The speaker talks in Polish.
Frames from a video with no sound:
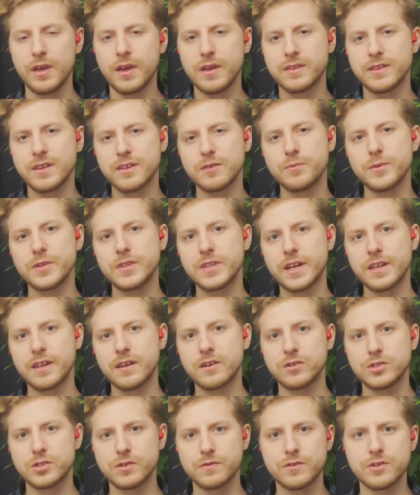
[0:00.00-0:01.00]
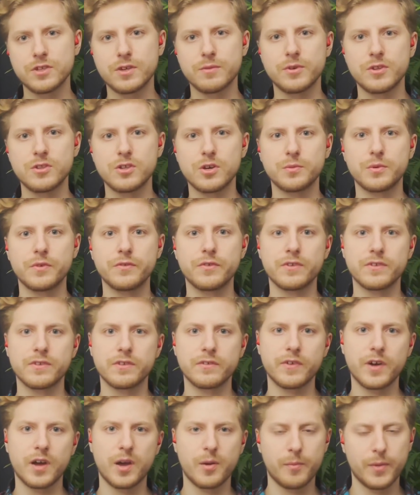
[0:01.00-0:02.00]
Na speedrunach oczywiście będzie
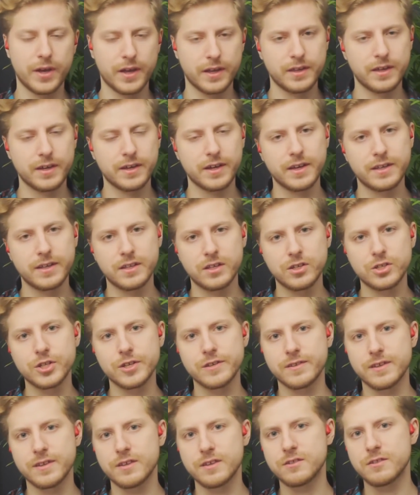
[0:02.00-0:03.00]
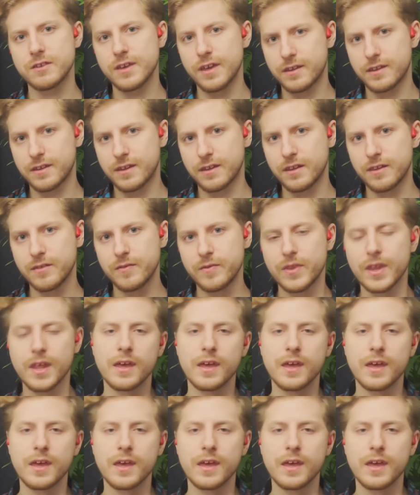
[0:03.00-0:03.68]
obowiązywała mechanika 1.16.1.